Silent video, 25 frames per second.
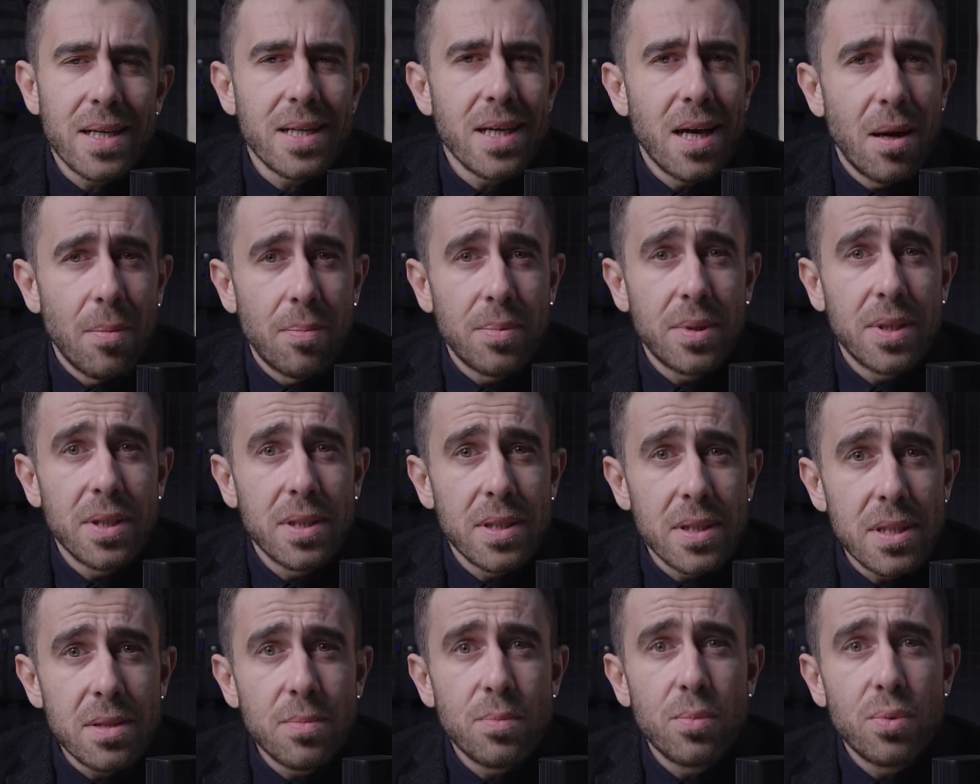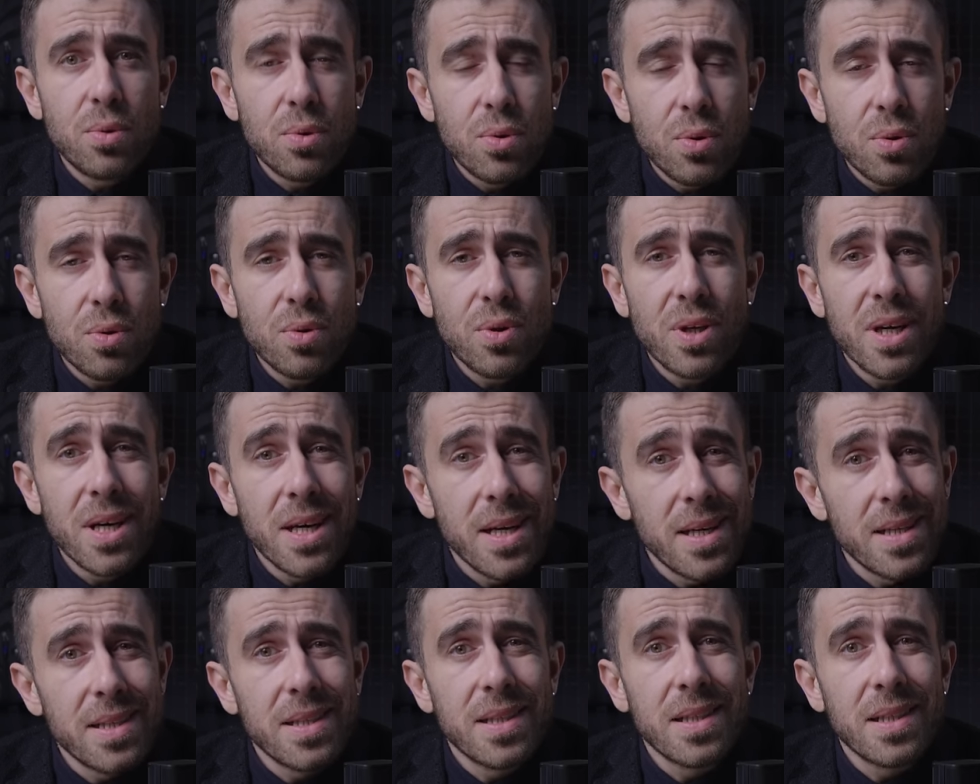yaptığınız bütün
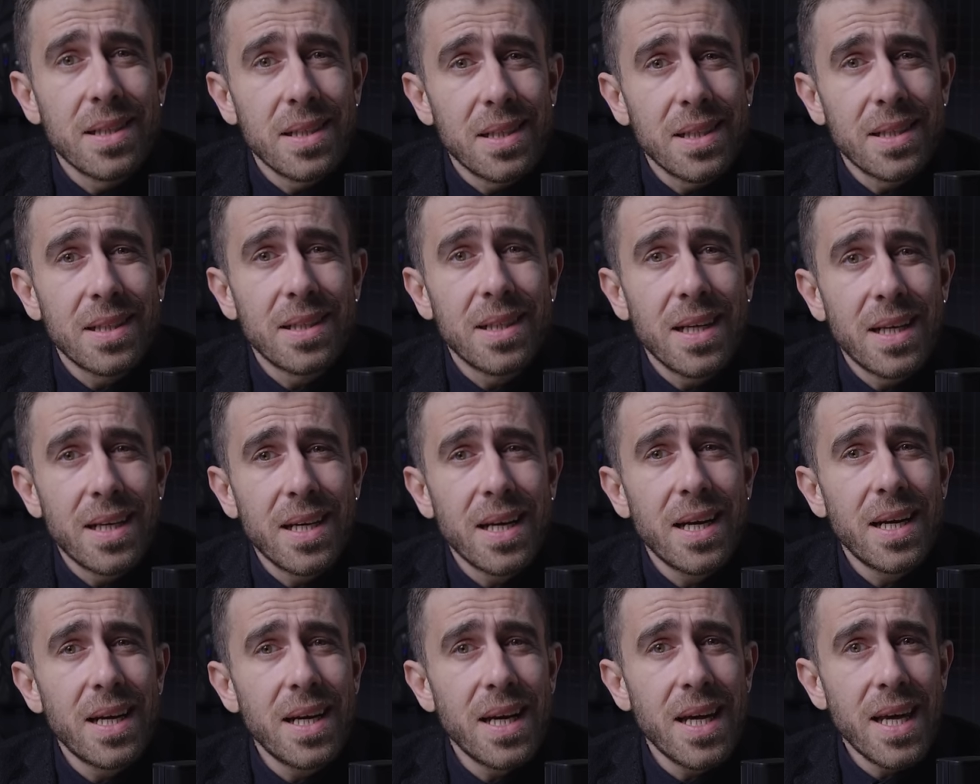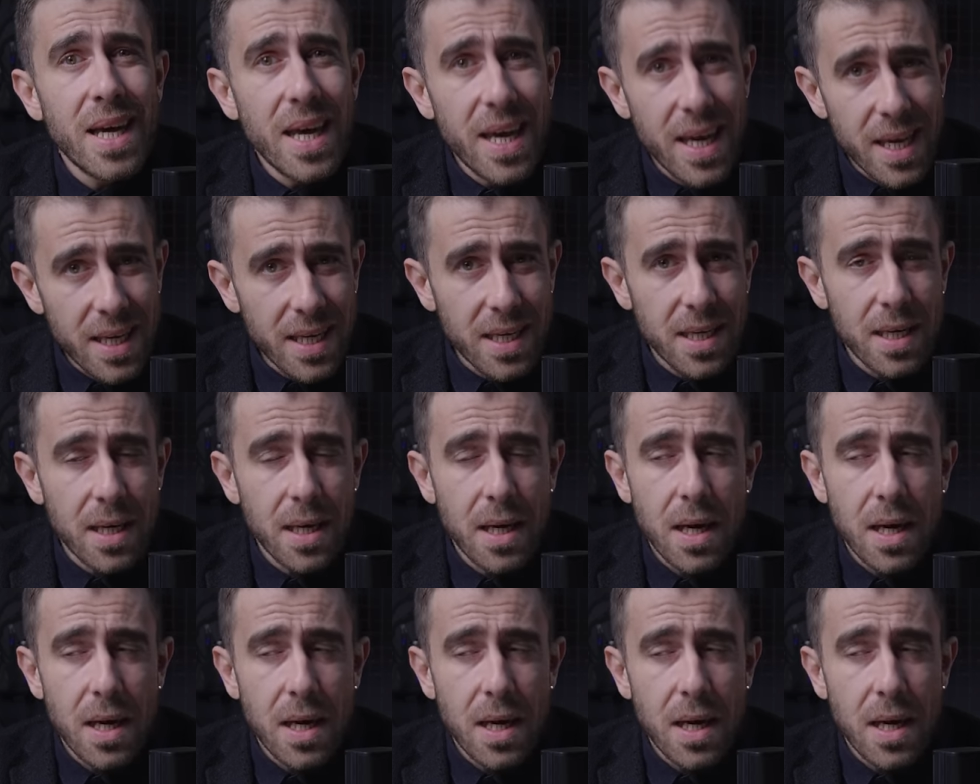hazırlıklara ek